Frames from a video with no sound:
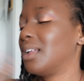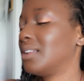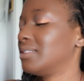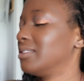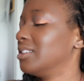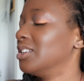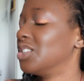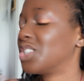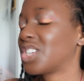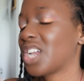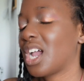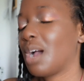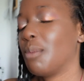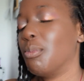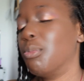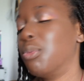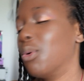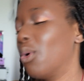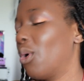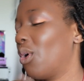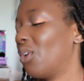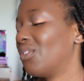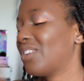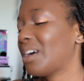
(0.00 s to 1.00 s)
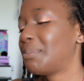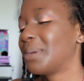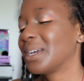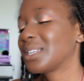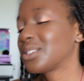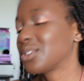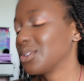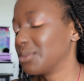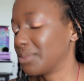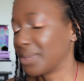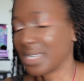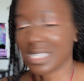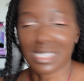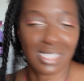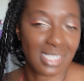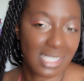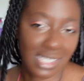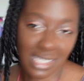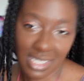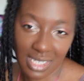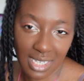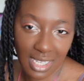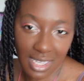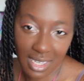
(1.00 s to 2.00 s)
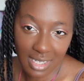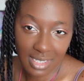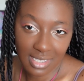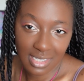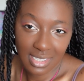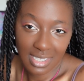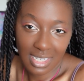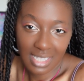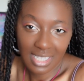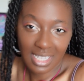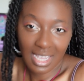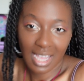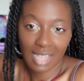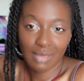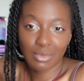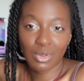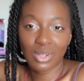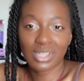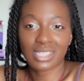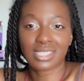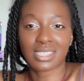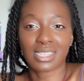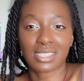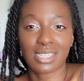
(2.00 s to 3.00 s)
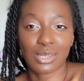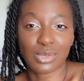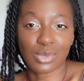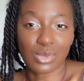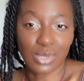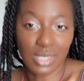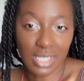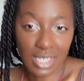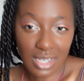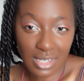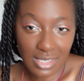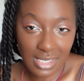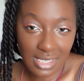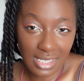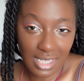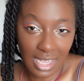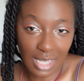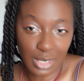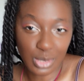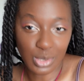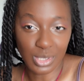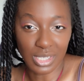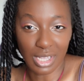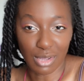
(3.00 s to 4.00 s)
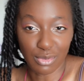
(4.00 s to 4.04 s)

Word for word: Déjà, bon, on va pas se mentir. Hein. Généralement, les États-Unis, quand ils lâchent une